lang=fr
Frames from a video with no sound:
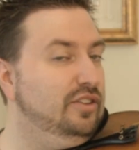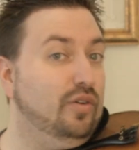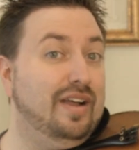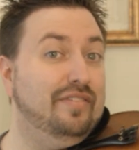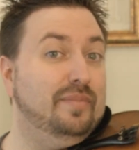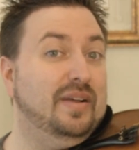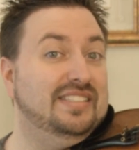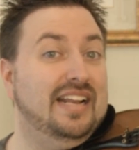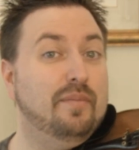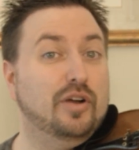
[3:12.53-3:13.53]
Donc, avant de
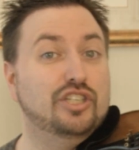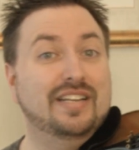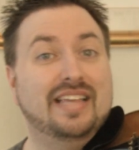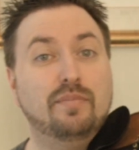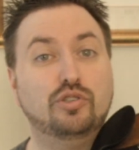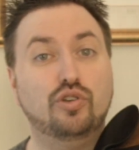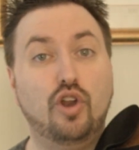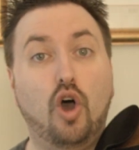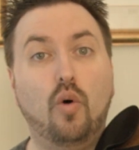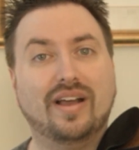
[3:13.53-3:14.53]
passer à la prochaine
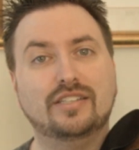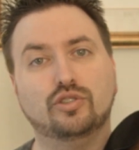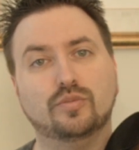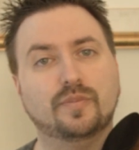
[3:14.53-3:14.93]
capsule, on résume.